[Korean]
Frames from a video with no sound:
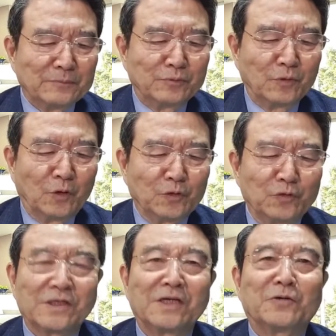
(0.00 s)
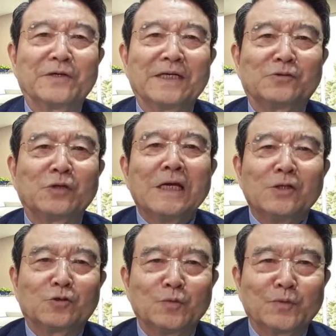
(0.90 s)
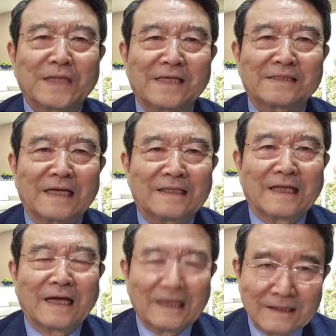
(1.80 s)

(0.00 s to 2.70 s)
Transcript: 무오류 정권의 주부 탓을 한다.